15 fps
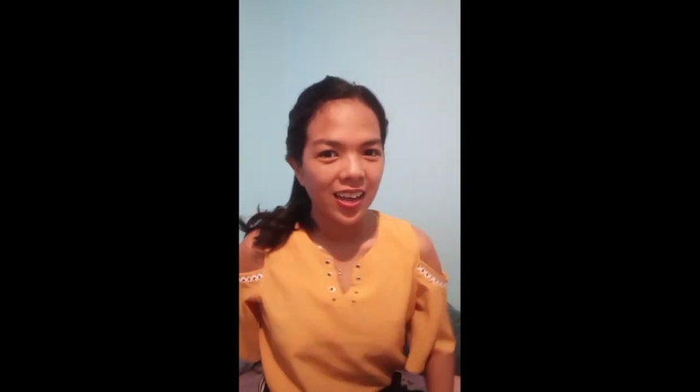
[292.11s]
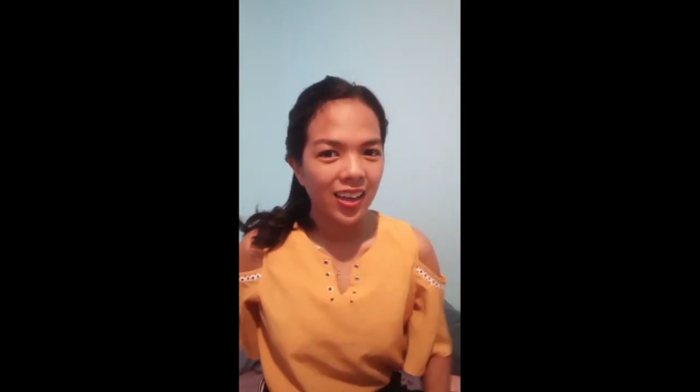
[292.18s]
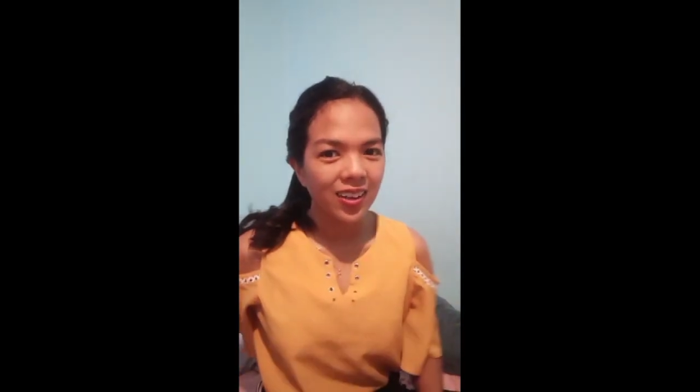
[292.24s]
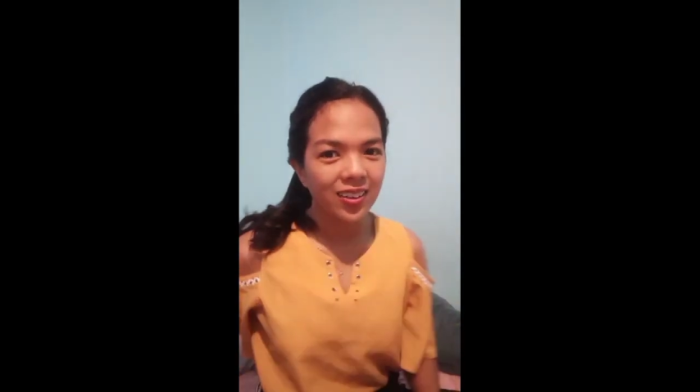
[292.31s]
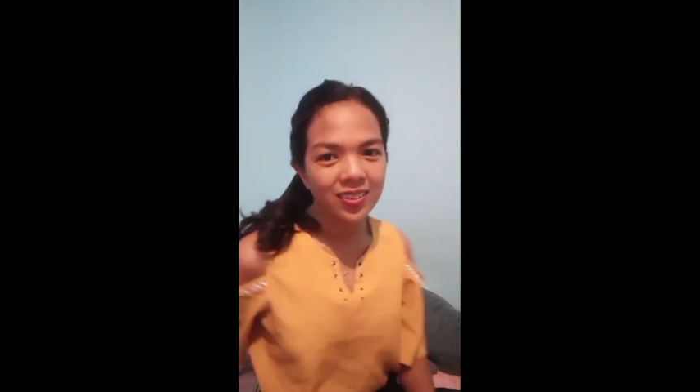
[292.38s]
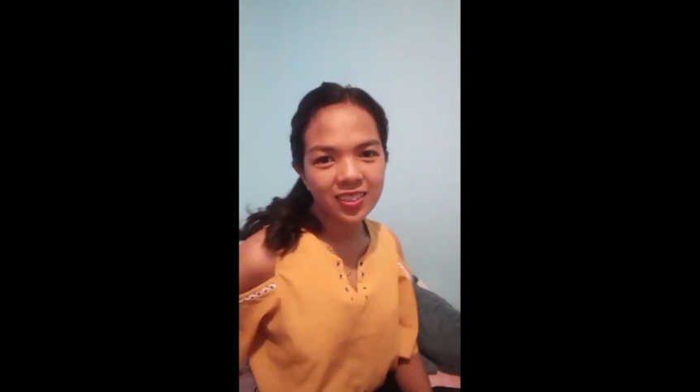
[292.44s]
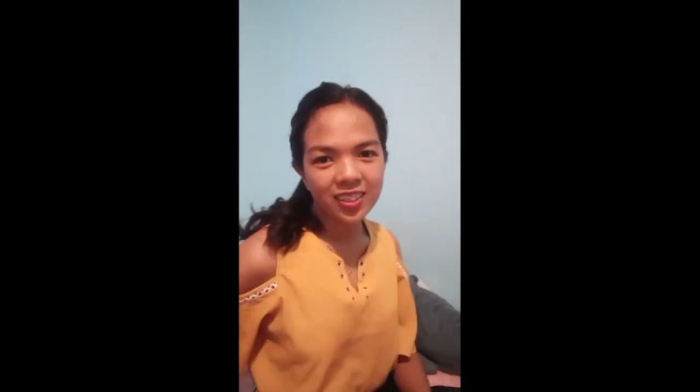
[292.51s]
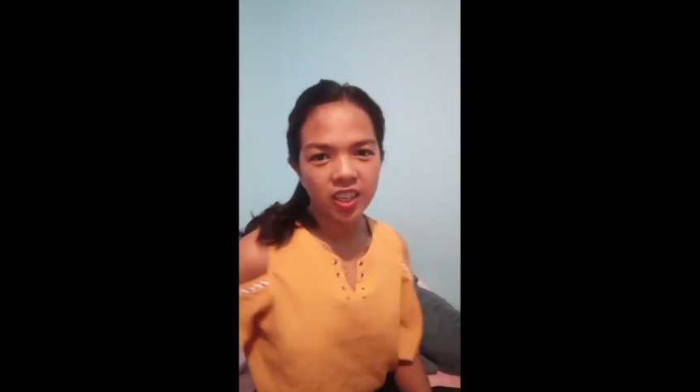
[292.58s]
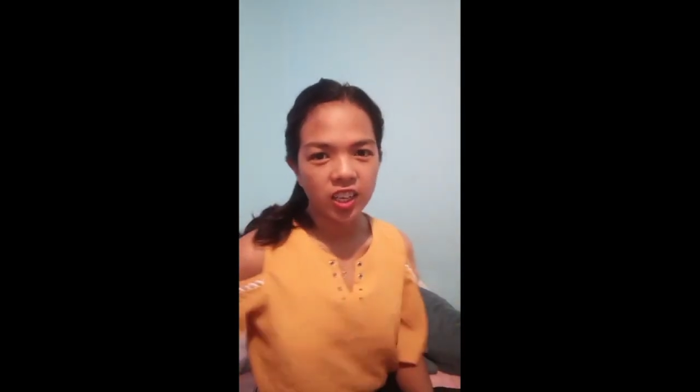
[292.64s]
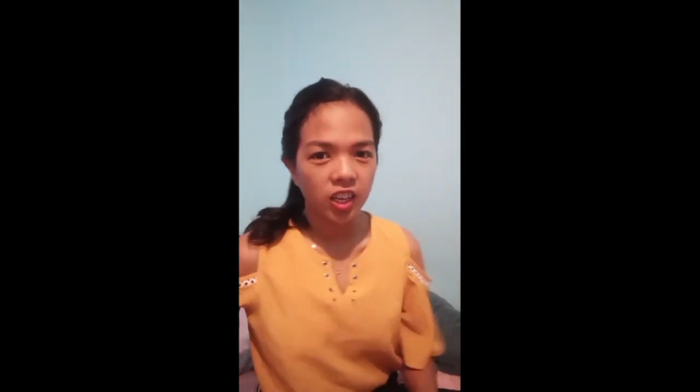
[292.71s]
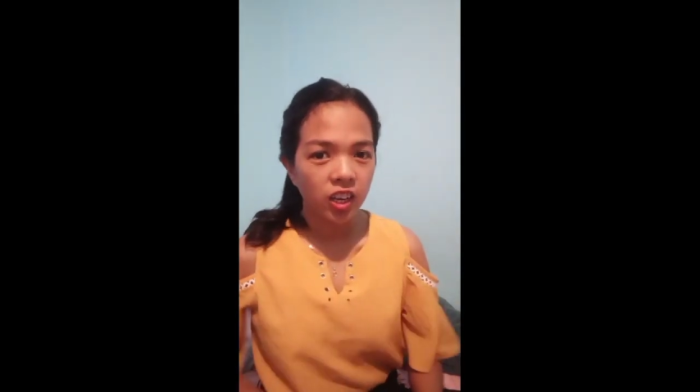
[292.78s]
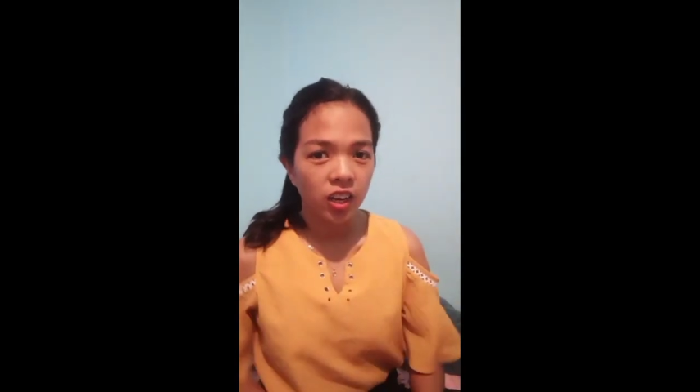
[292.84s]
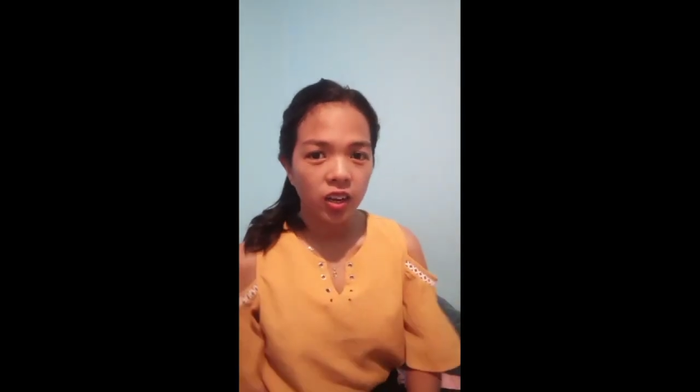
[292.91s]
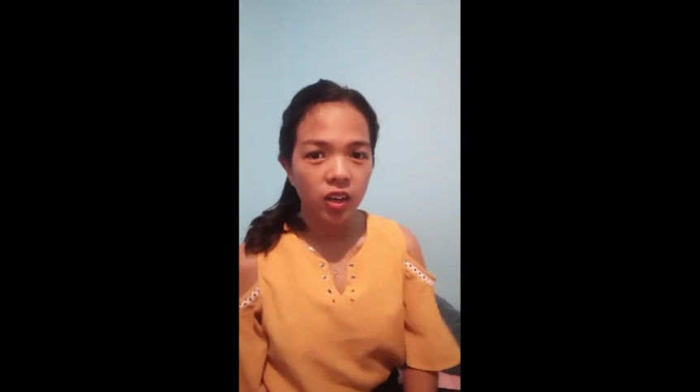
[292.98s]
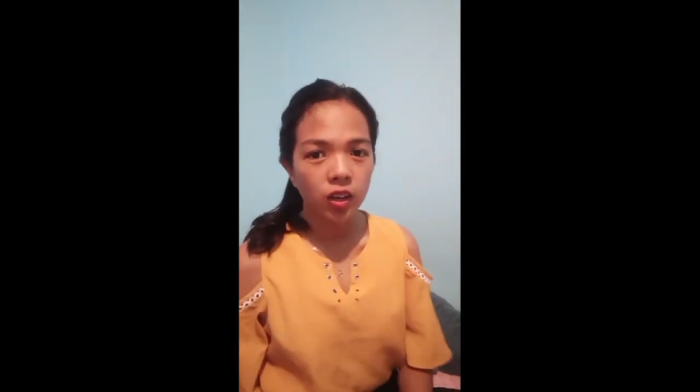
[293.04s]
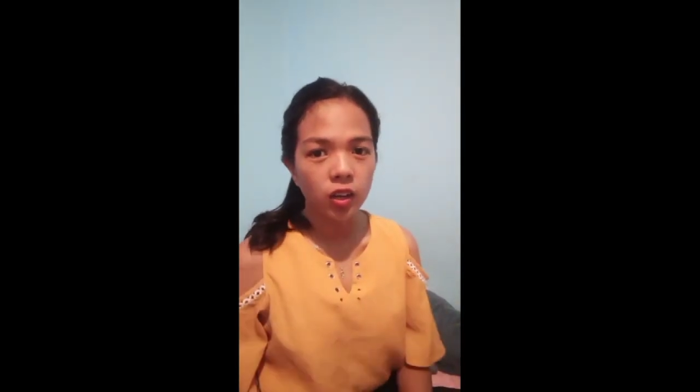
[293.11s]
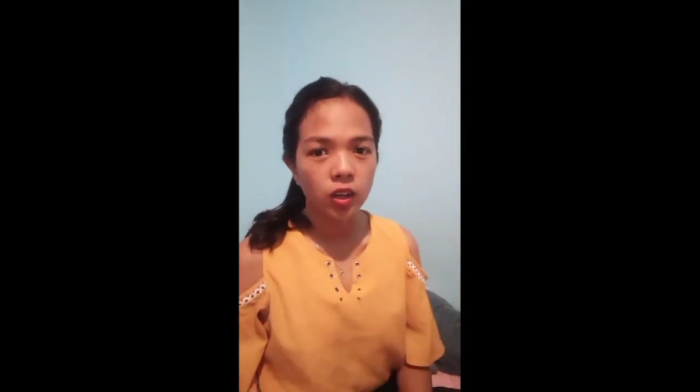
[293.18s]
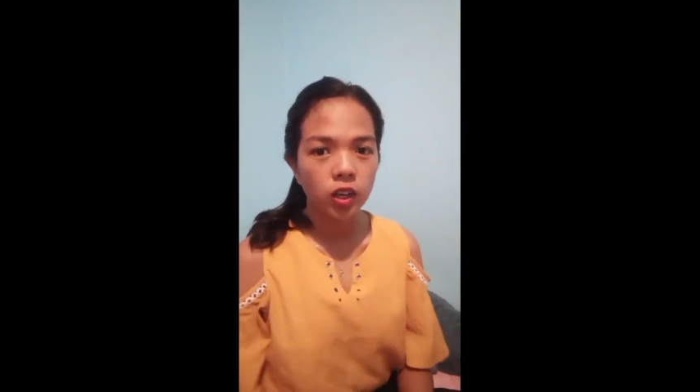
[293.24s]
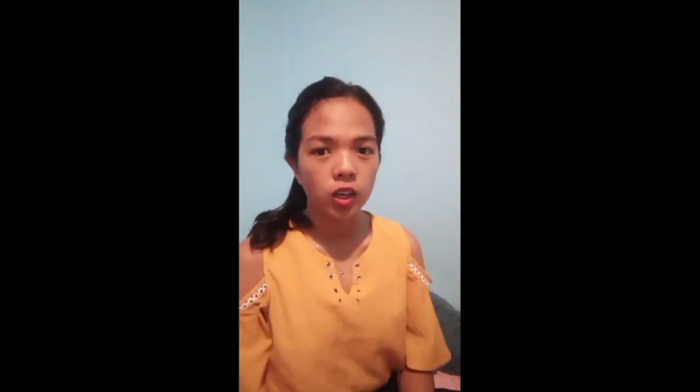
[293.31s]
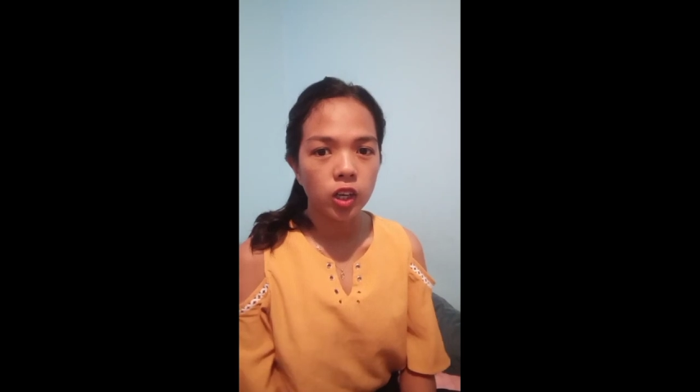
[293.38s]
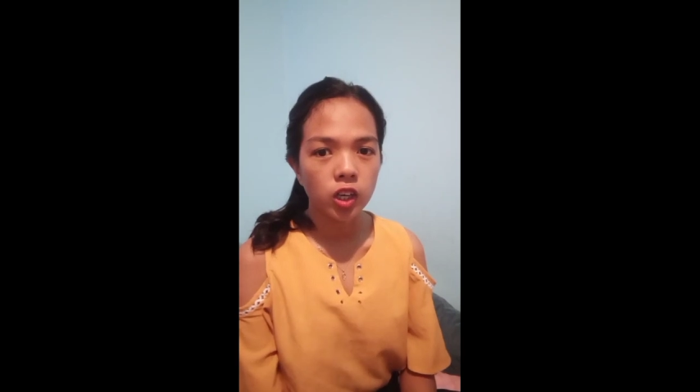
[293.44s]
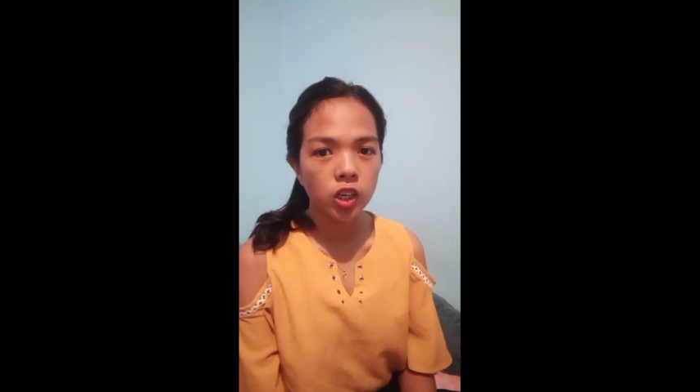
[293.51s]

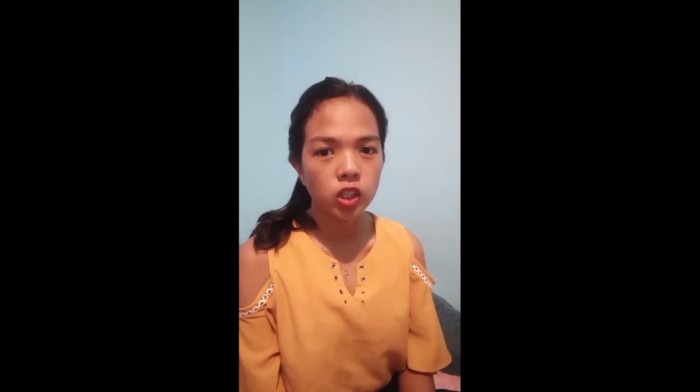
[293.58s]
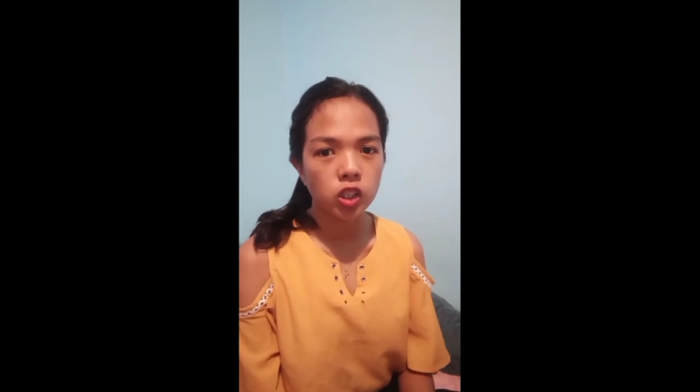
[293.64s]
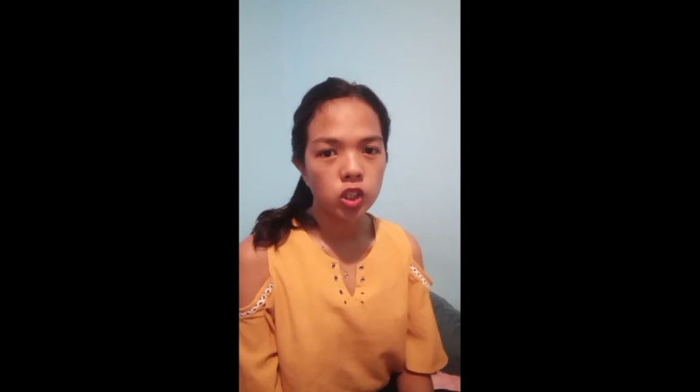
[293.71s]
Okay,